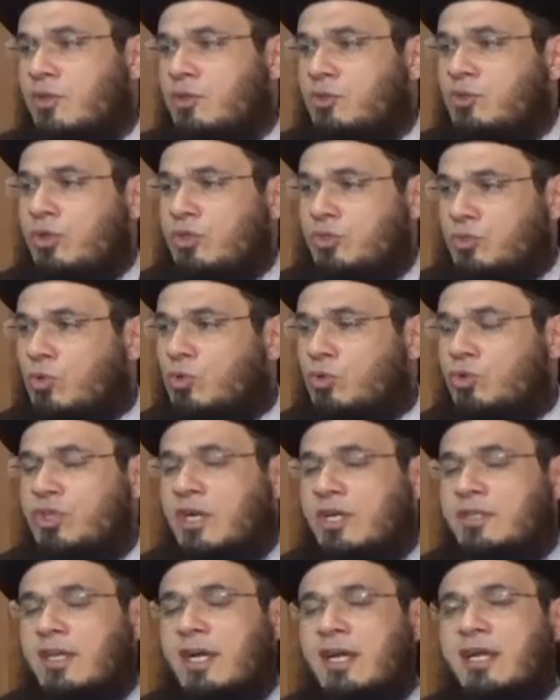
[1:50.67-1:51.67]
जो इसको कुछ
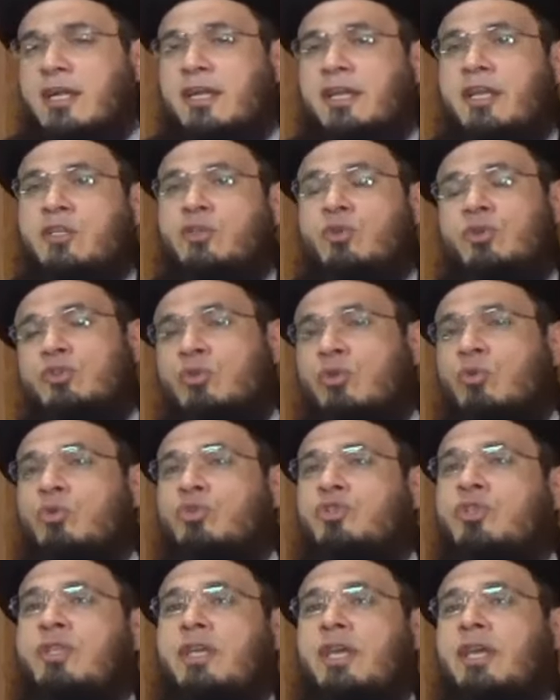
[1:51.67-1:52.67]
अता करे जो इसको
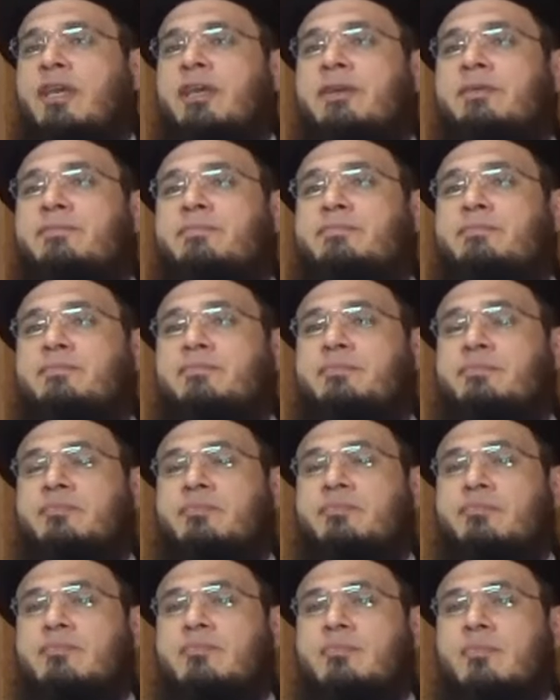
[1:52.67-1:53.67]
कुछ दे
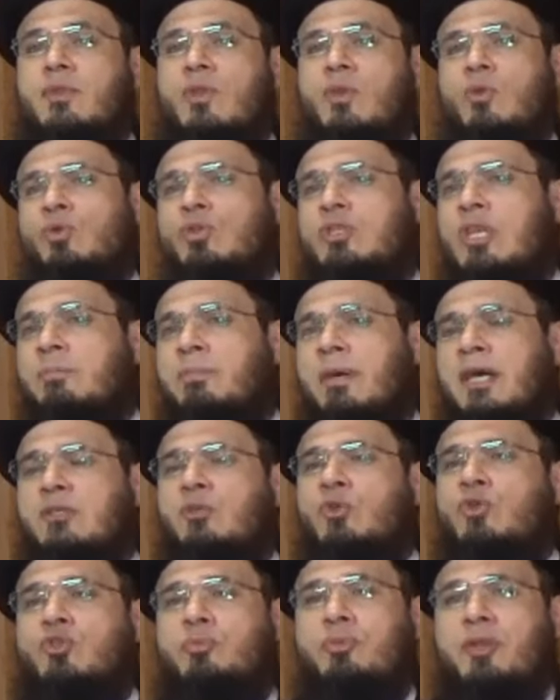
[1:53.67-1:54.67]
उसके
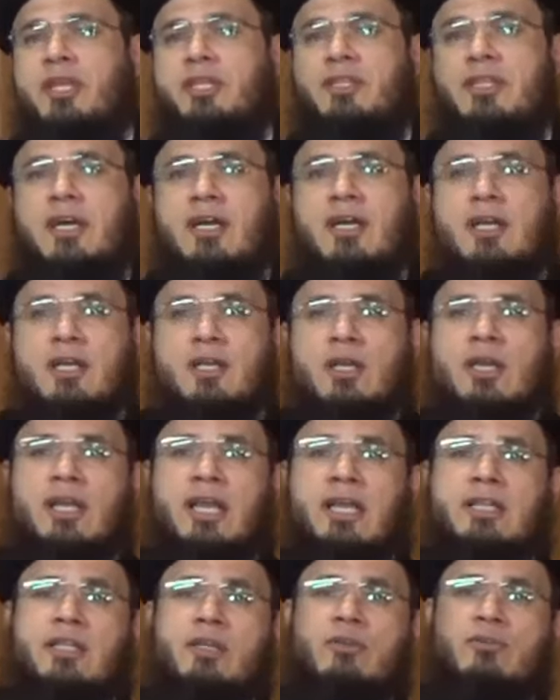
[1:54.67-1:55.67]
पास कुछ भी नहीं था
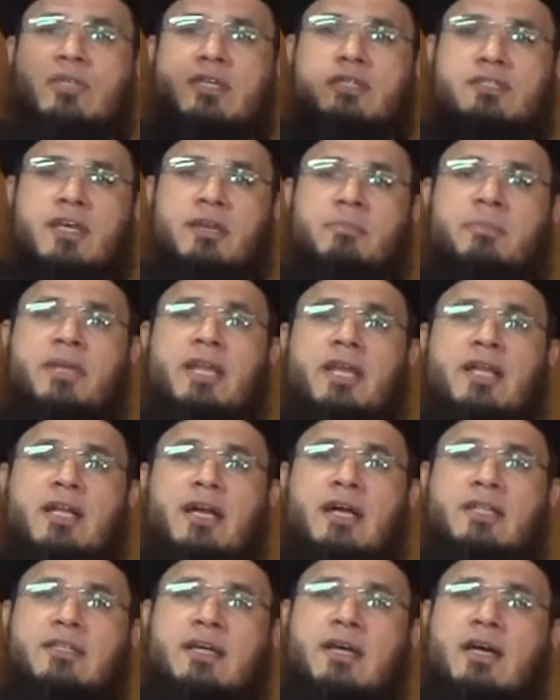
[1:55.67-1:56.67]
कहते हैं उसका सर भी
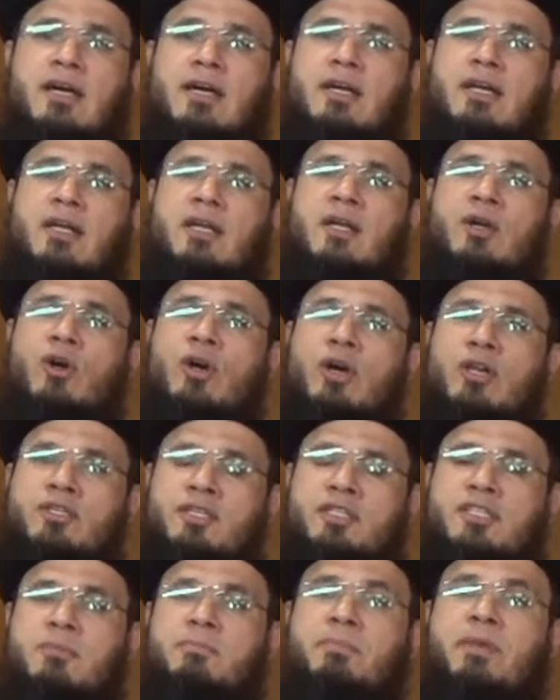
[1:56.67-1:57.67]
नंगा था और
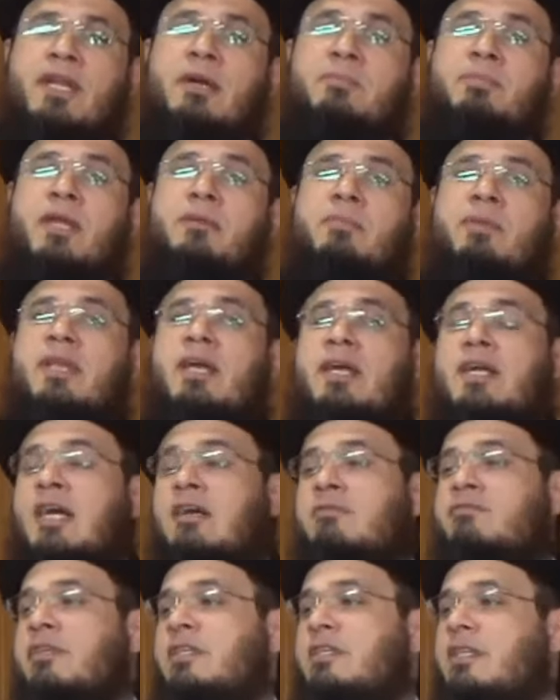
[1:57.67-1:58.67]
जिसम पे कपड़े भी
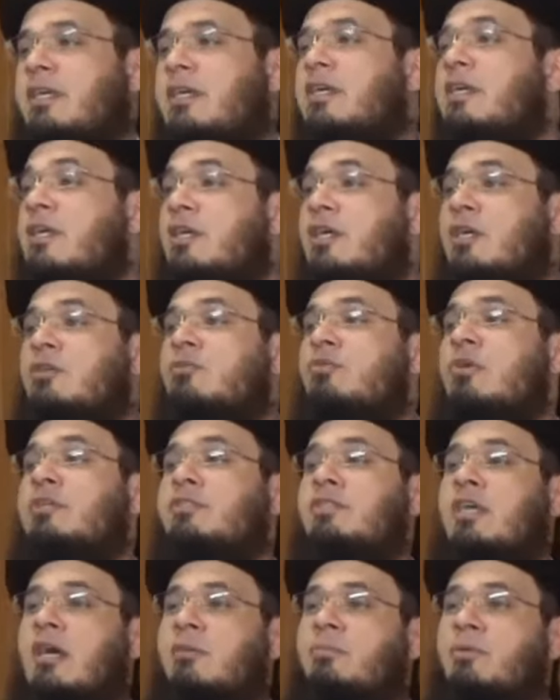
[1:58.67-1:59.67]
नाकाफ़ी थे तो
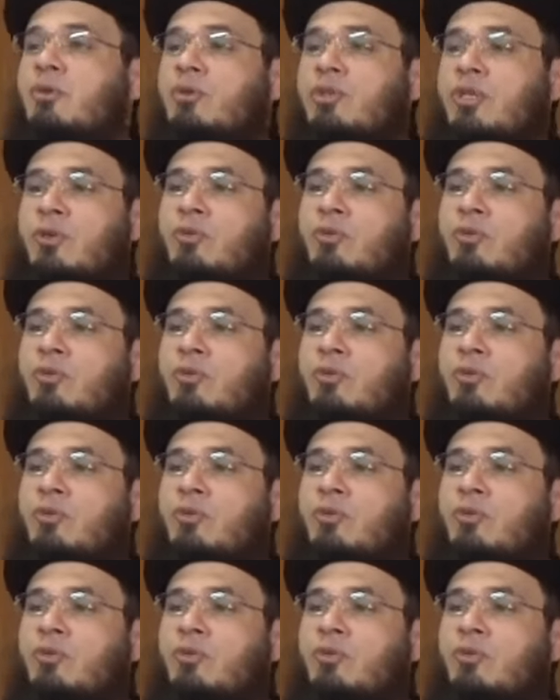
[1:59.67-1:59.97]
एक साहबी उठे